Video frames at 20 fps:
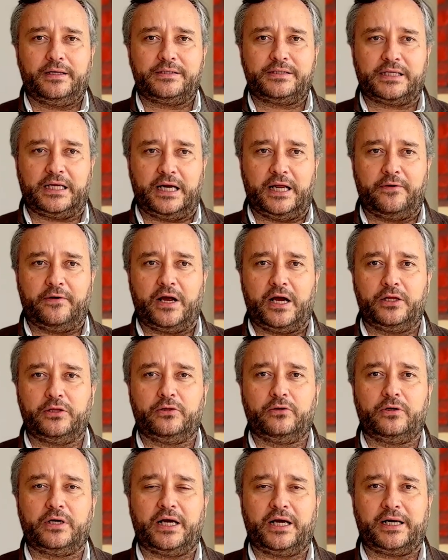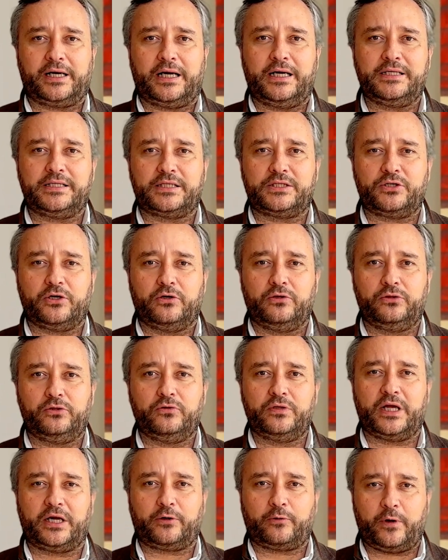celebrando la realización
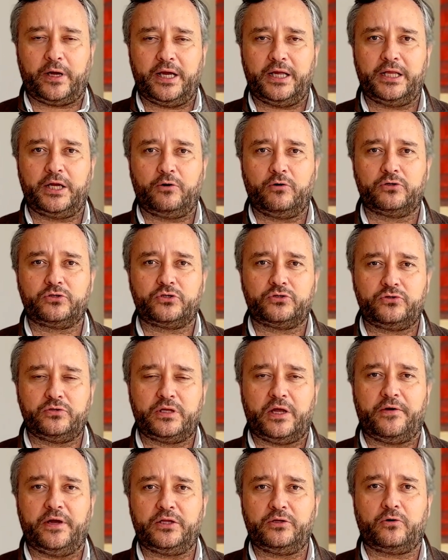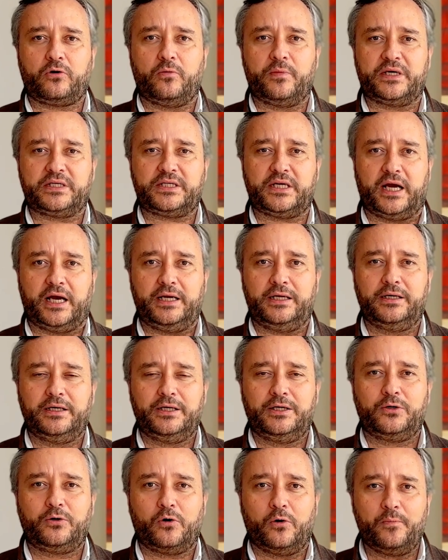de una prueba de negocios, un evento comercial
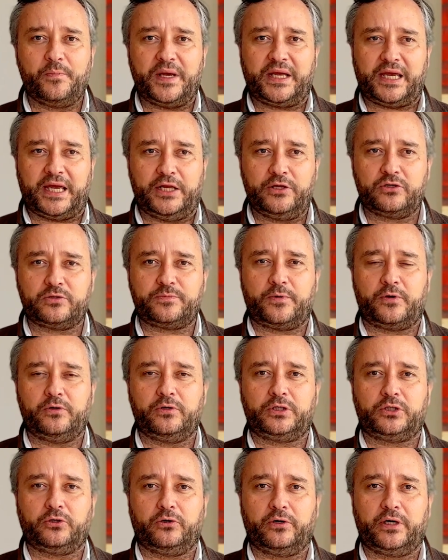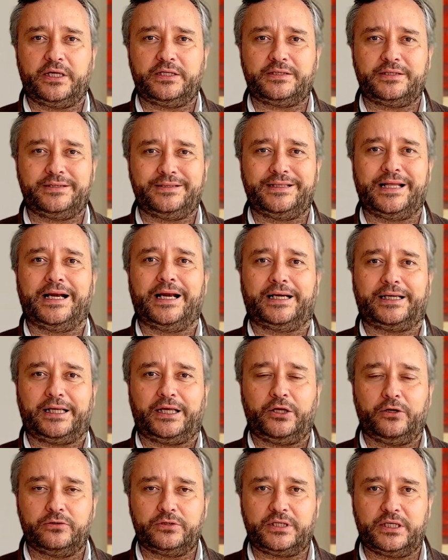con pequeños productores de la
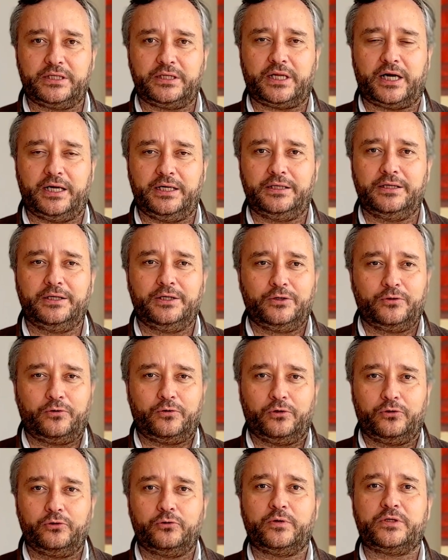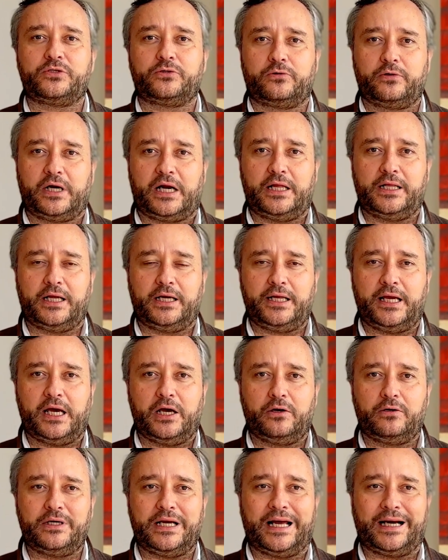región central, con nuestro gran
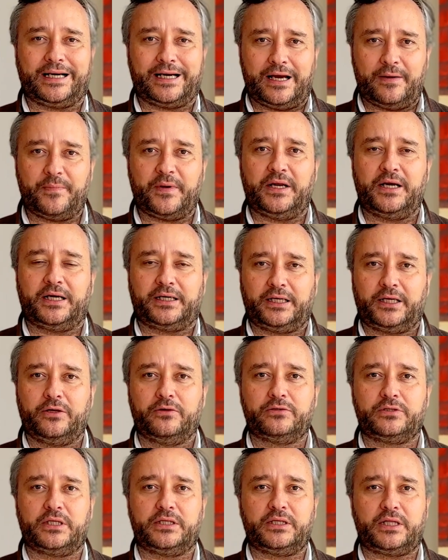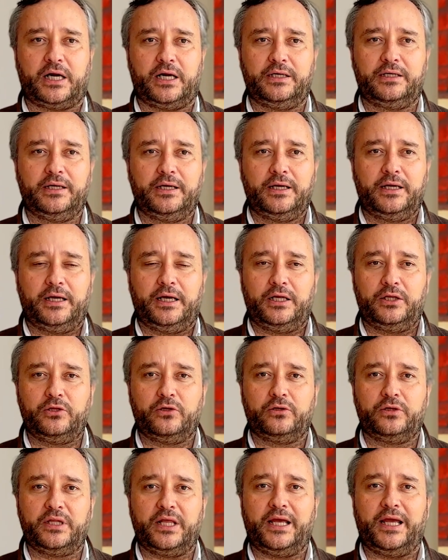aliado, la RAPE de la región central,
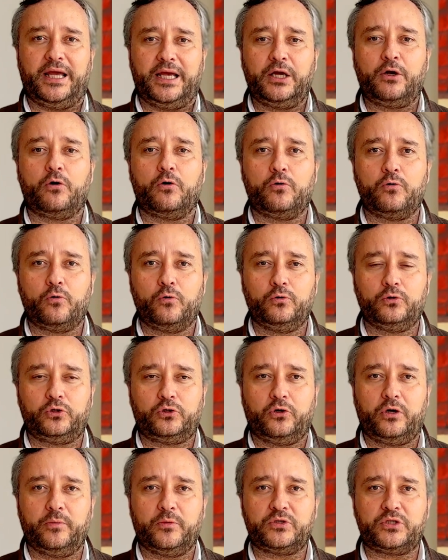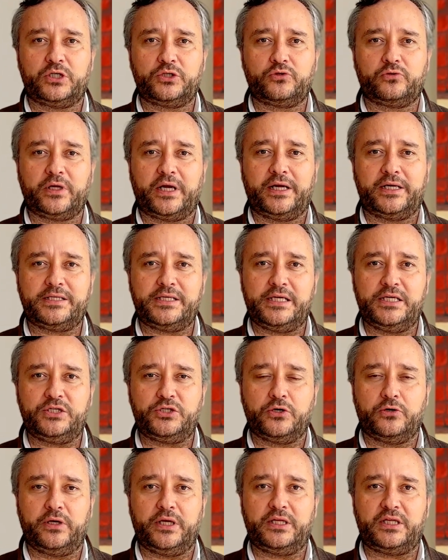donde en conjunto hemos hecho un
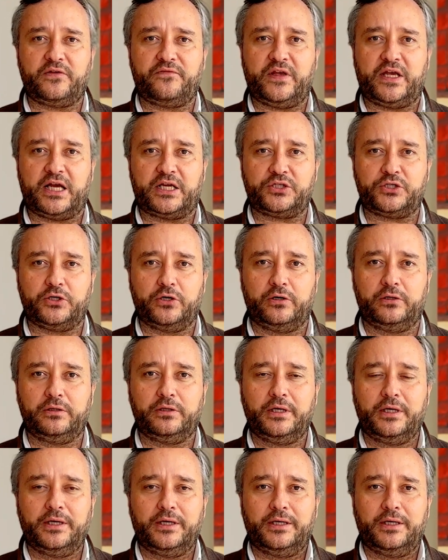ejercicio de identificación